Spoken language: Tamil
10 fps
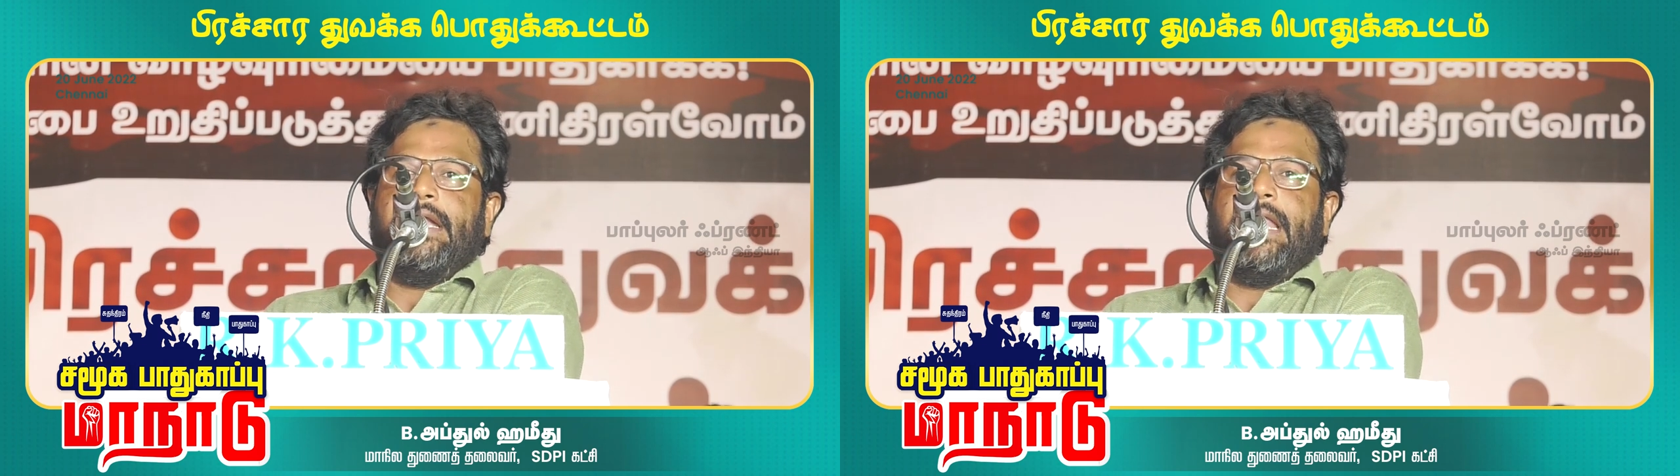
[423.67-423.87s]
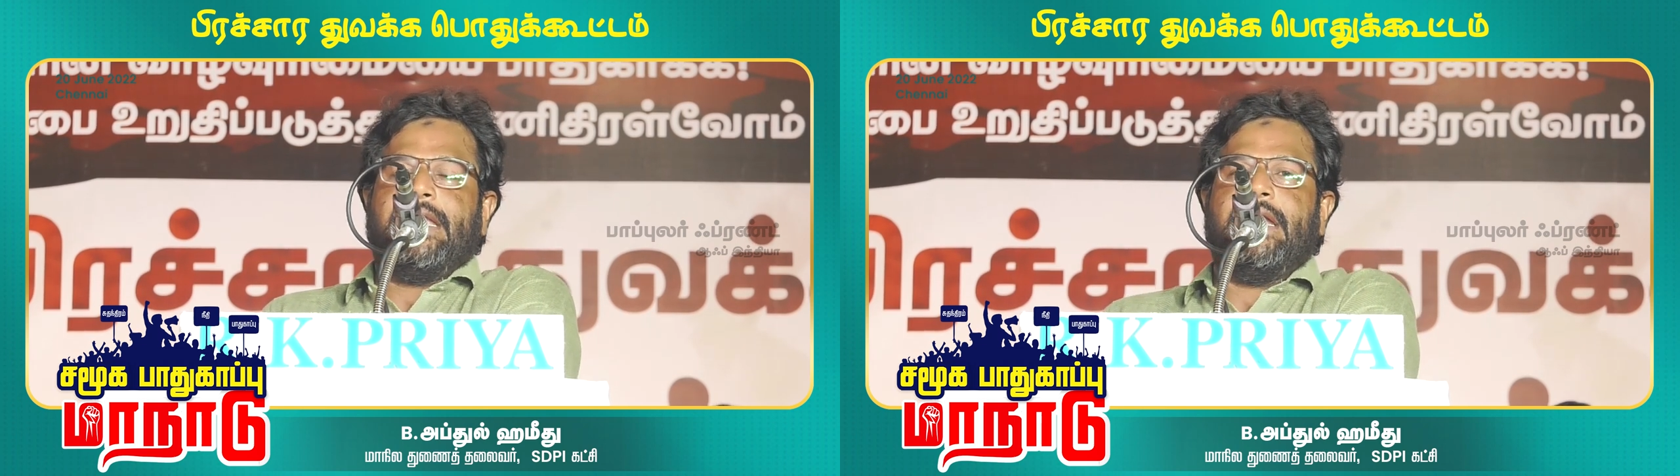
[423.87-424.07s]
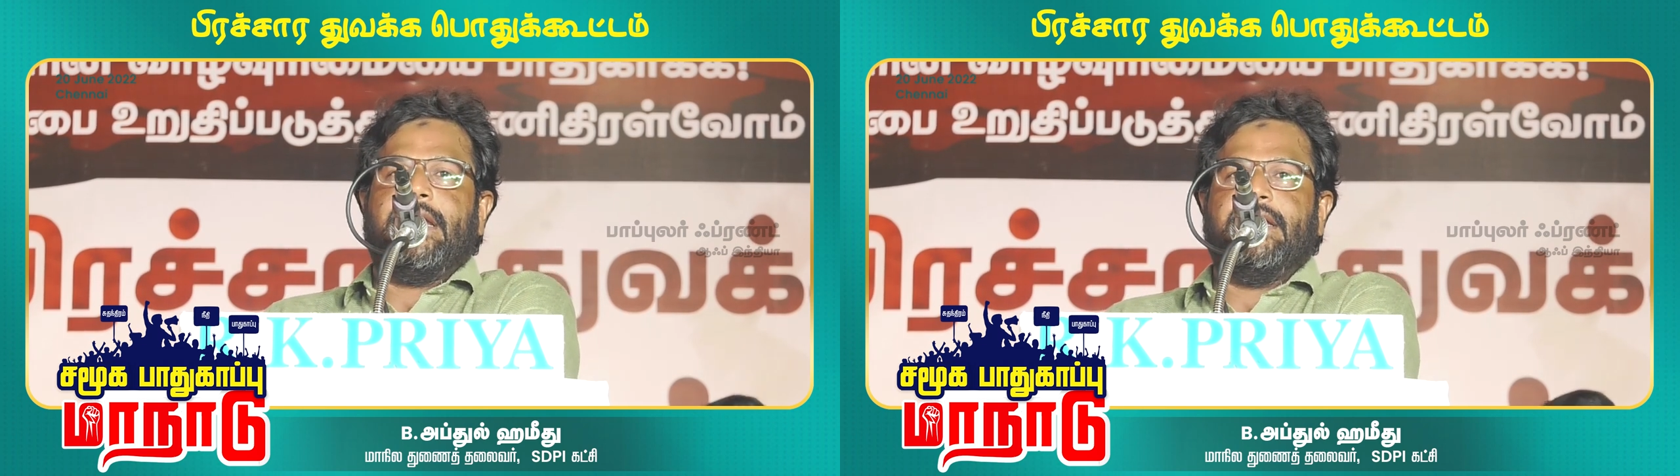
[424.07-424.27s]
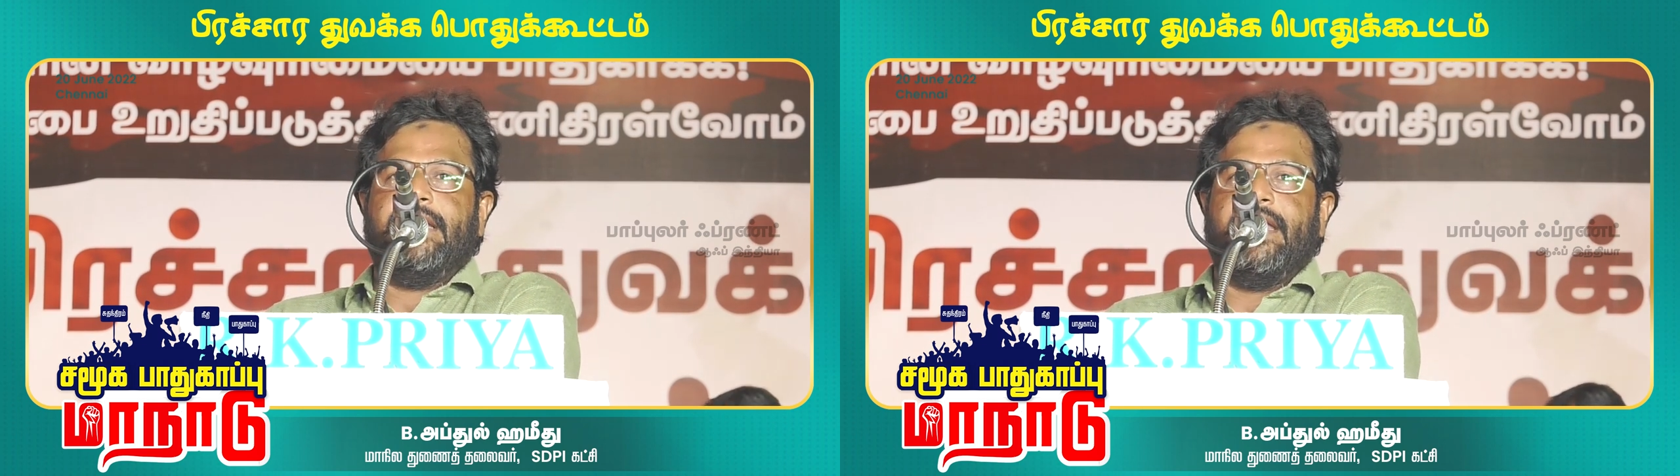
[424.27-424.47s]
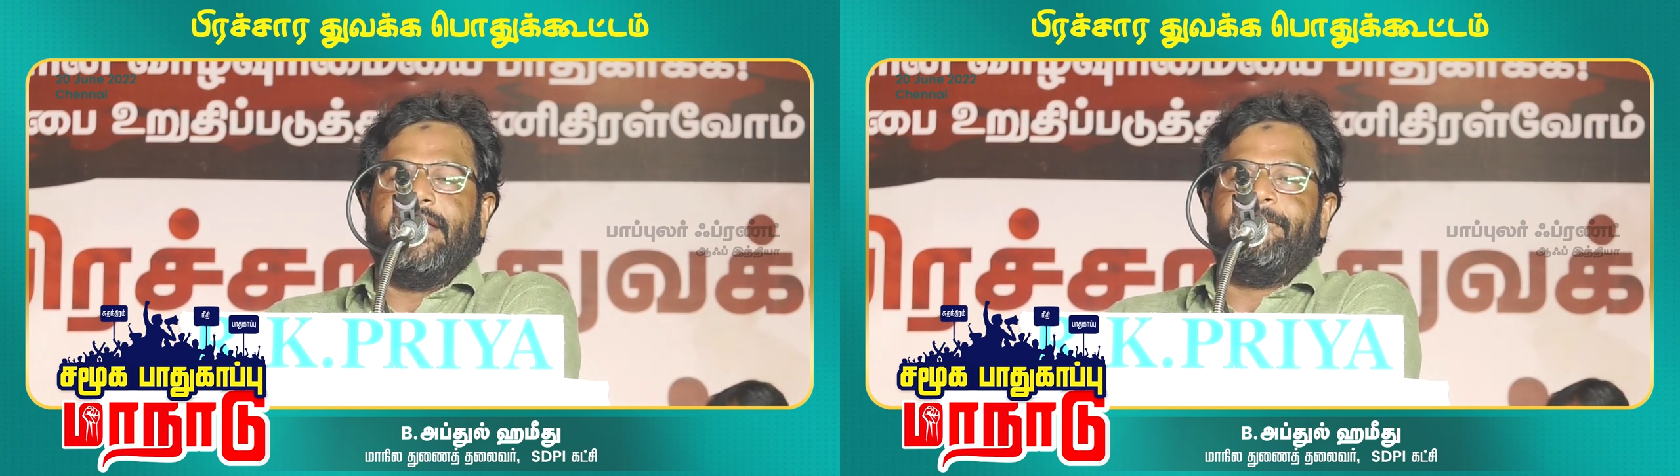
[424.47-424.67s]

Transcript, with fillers: நிலையிலிருந்து